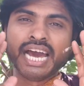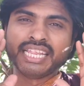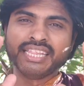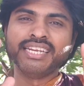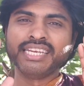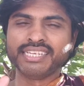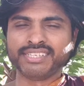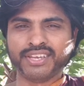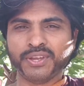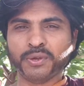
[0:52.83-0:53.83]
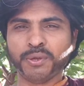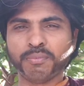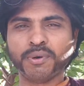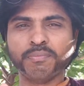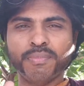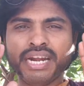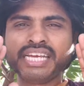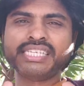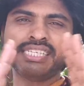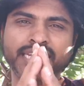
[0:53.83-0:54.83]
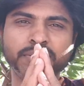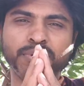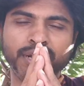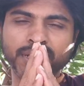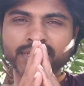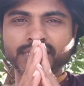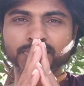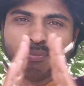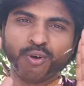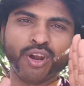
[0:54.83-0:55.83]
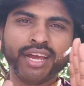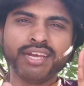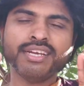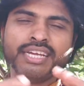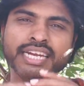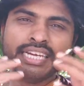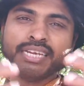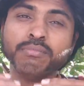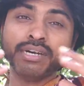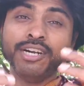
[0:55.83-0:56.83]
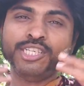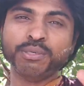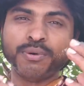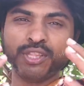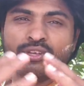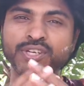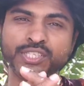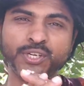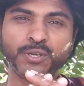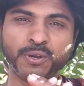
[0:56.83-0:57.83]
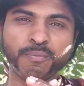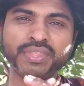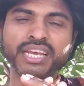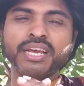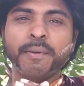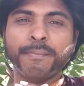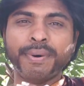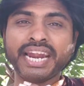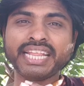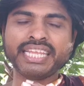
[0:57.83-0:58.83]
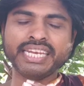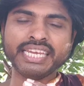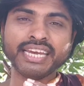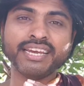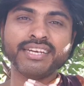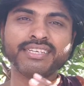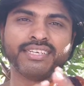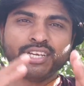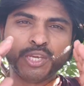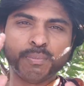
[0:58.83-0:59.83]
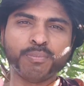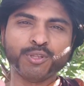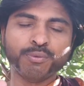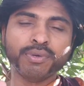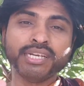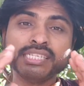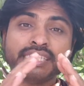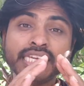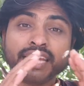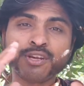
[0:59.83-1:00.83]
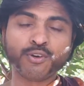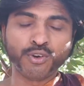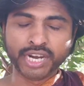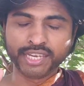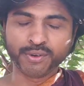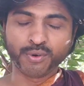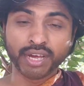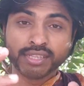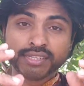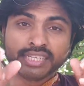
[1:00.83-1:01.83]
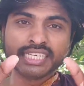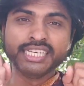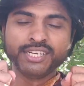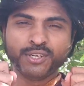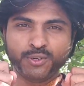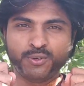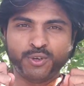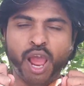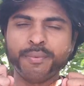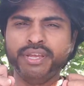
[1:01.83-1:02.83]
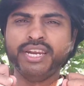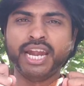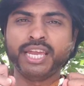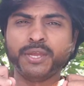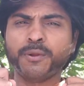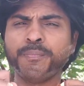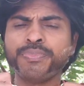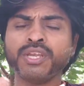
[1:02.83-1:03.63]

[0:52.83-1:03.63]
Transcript: அதை தான் நீங்கள் செய்யணும் இப்போது மனசை சரி பண்ணி உங்களை நீங்கள் மகிழ்ச்சிப்படுத்தி வச்சுருக்கணும் பணத்தை நீங்கள் எப்போதுமே சேர்க்கணும்னு நினைக்கக்கூடாது ஈர்க்கணும் அப்படின்னு நினைக்கணும்